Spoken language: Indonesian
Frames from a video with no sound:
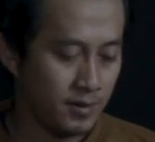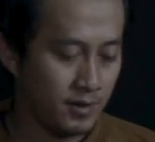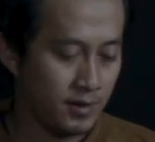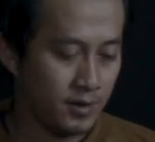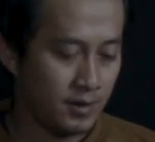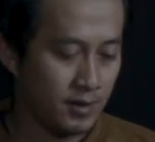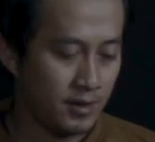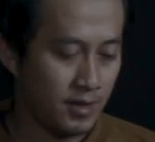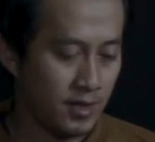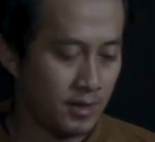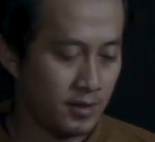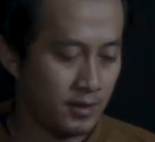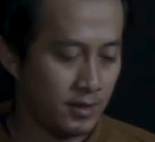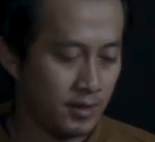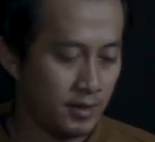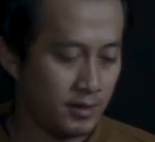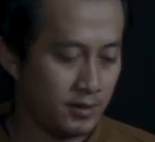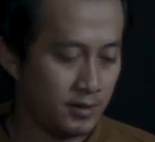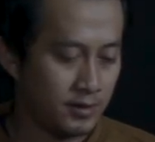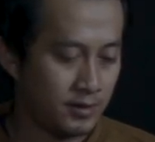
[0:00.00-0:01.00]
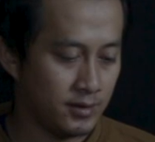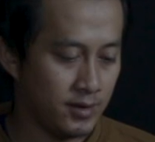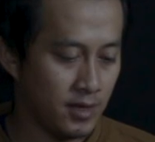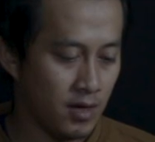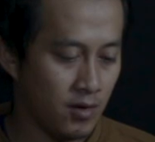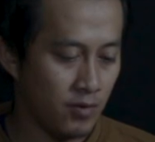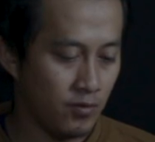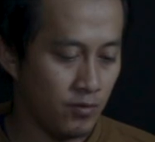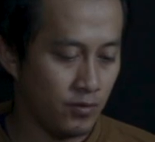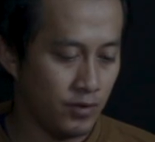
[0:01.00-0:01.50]
kita tes
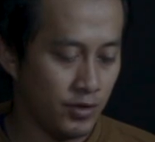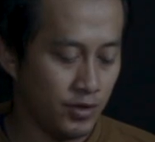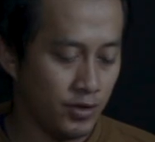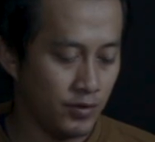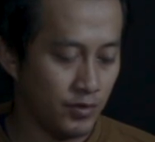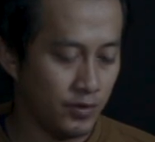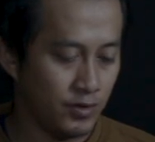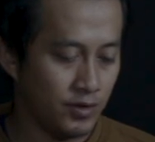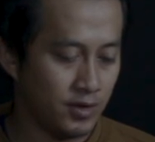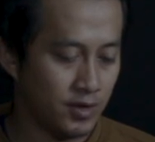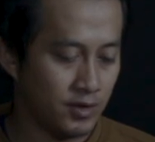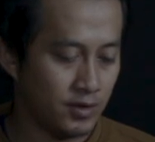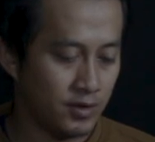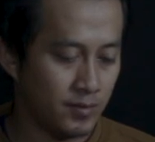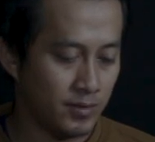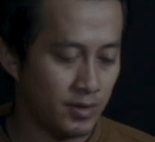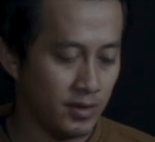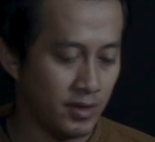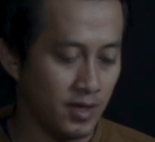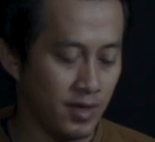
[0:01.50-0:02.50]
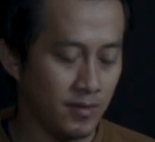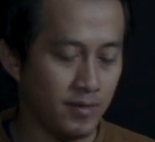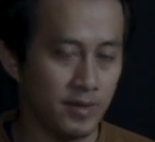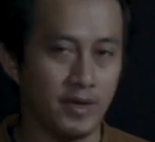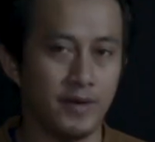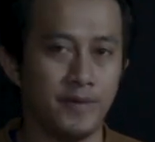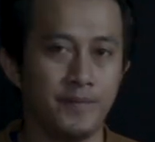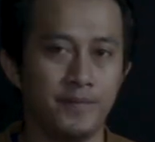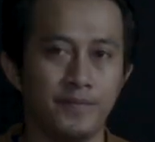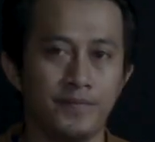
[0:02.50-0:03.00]
audionya seperti
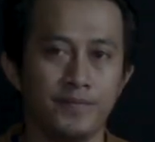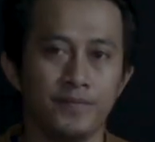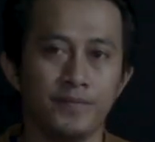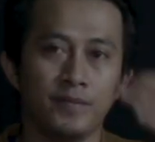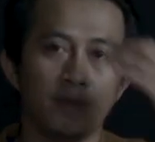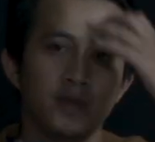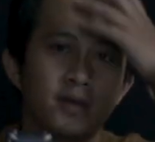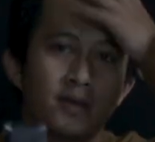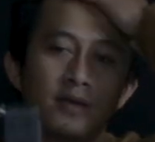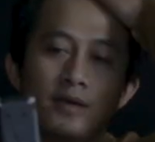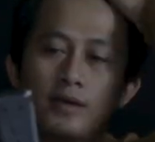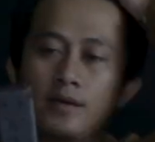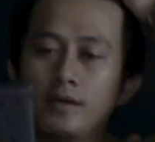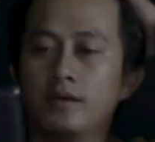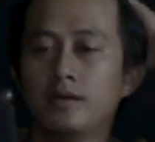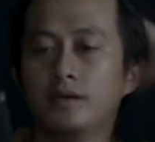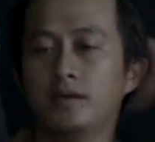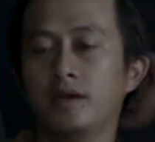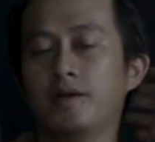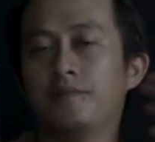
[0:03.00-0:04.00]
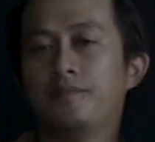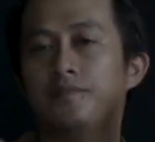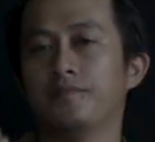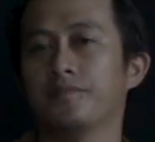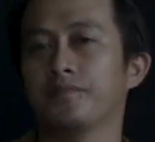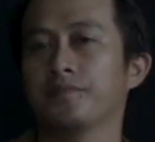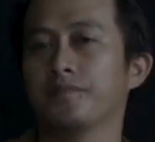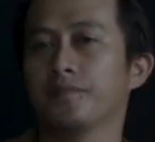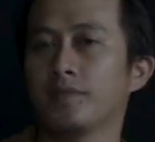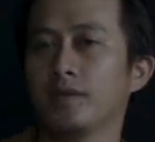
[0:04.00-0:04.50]
apa ya
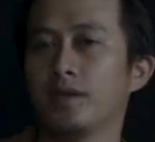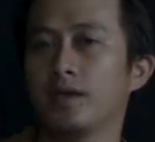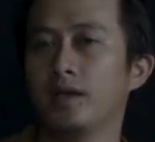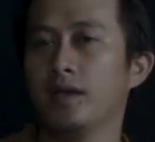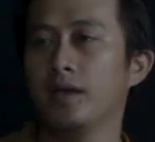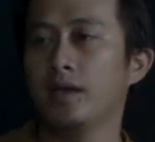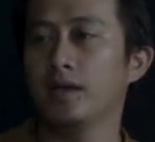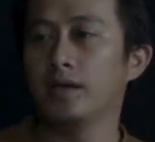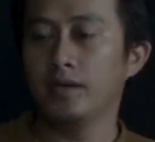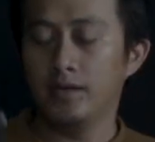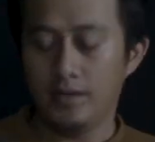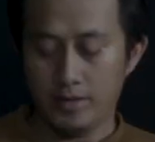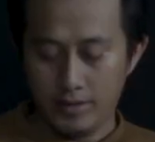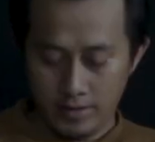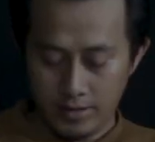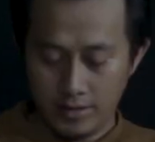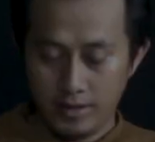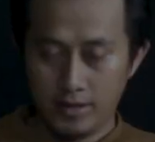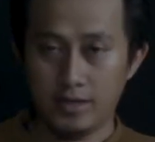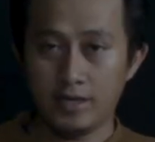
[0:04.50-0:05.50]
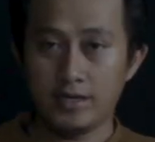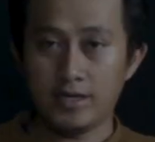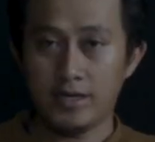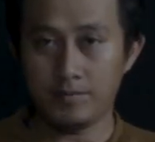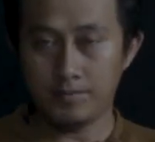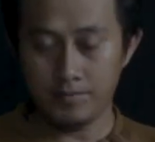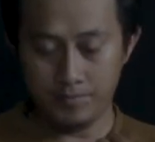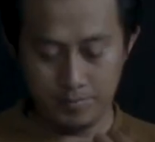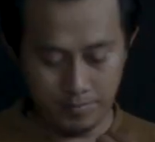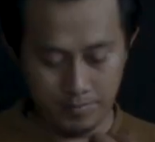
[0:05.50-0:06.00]
ini
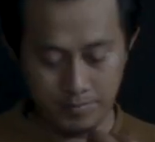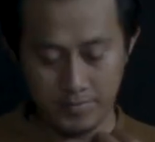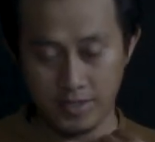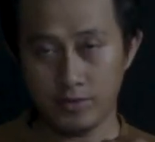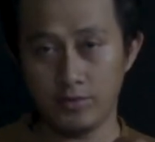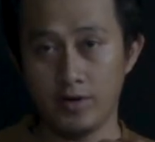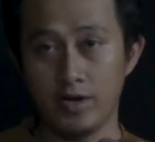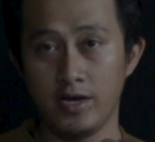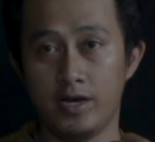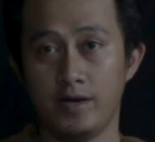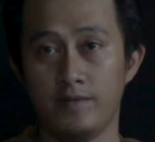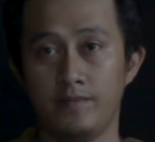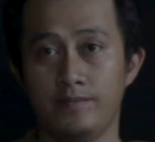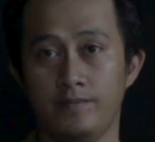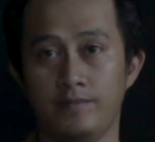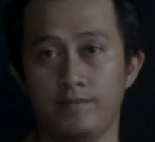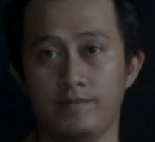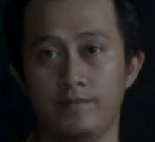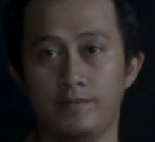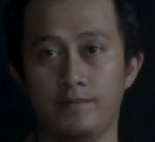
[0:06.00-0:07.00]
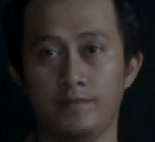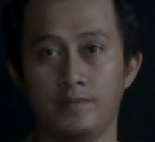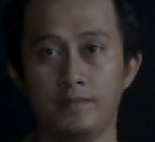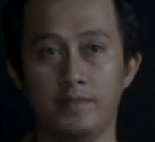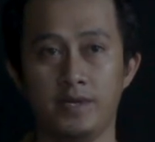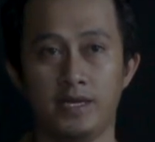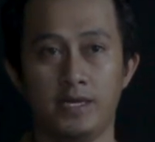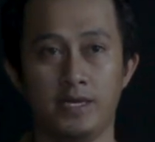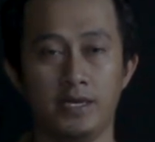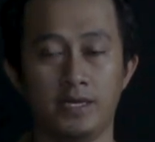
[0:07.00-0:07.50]
kan mic gue ya
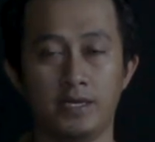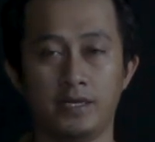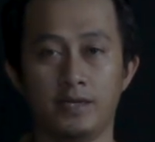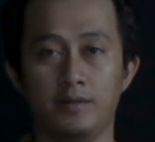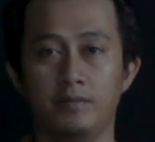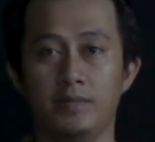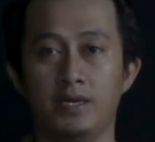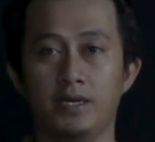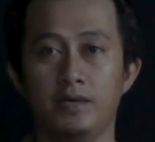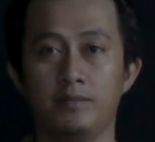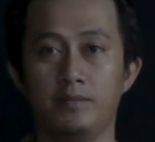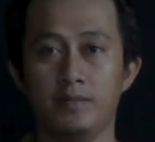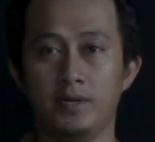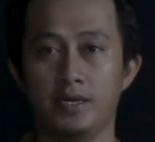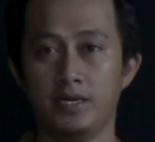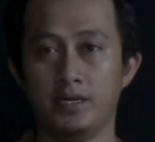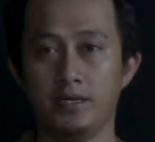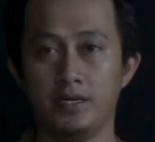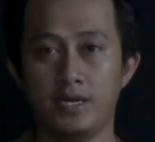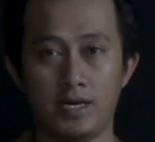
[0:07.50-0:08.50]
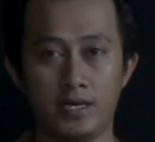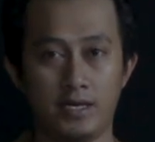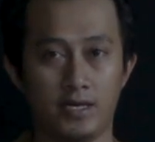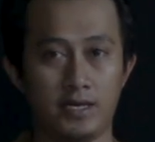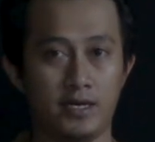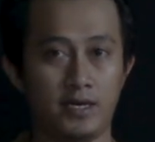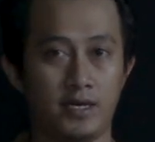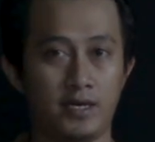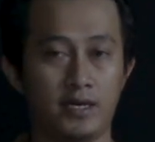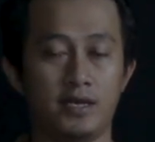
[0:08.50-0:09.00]
mic mic mic
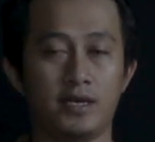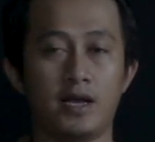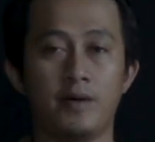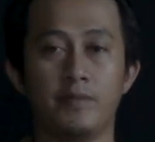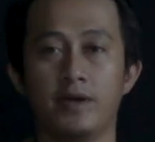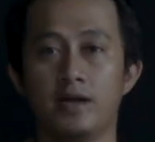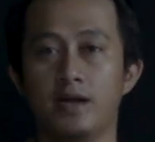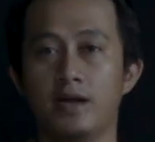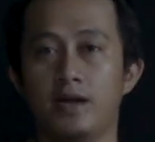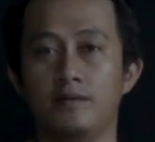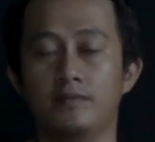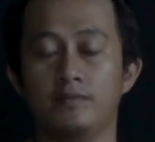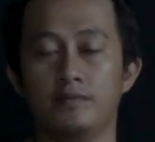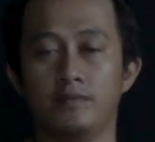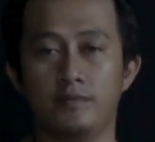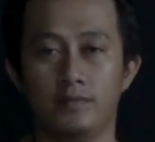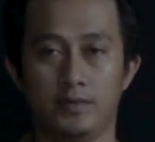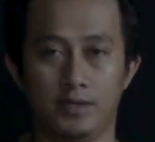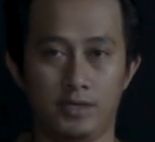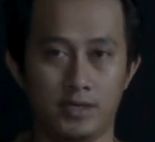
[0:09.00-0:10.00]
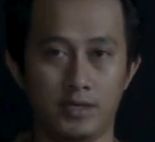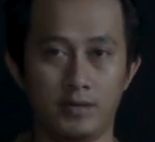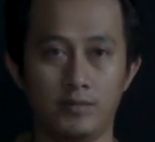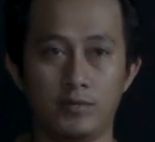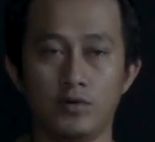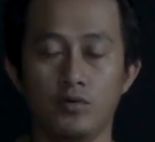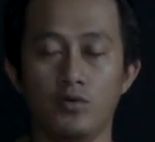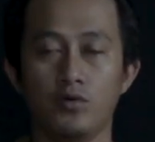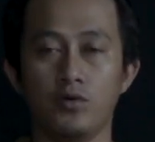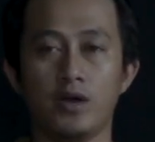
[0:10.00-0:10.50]
dari kamera ini
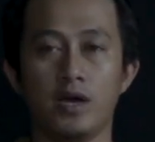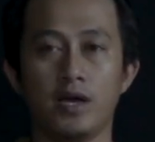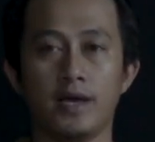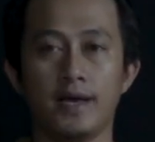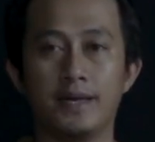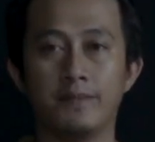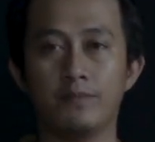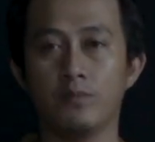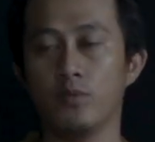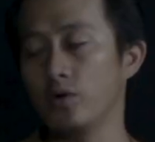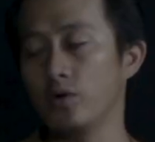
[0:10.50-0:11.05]
menggunakan